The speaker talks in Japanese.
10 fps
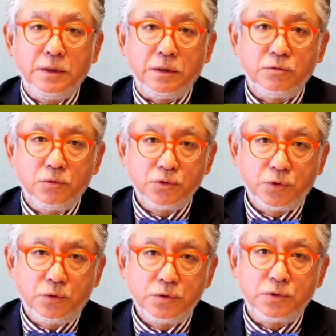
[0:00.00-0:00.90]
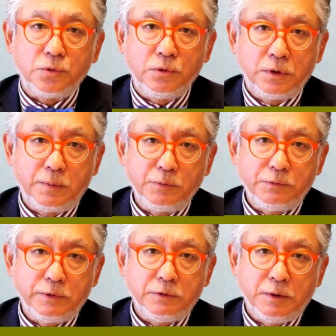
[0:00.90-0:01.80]
当初コストを大幅に
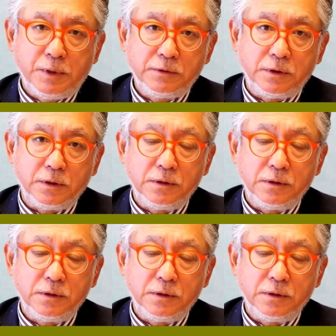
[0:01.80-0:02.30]
上回っ